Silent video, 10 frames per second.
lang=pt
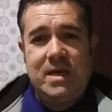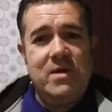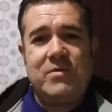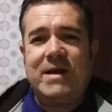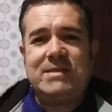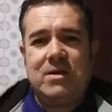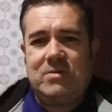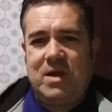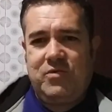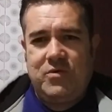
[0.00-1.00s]
e vai
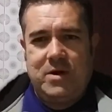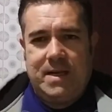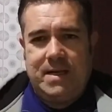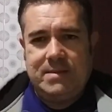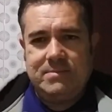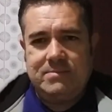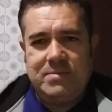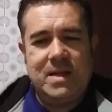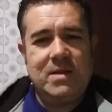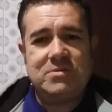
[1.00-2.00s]
saltar fora
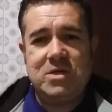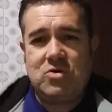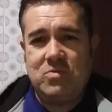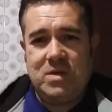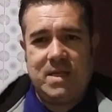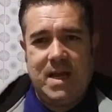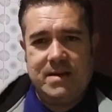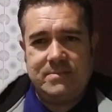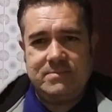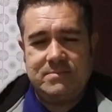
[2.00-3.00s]
para não se incomodar,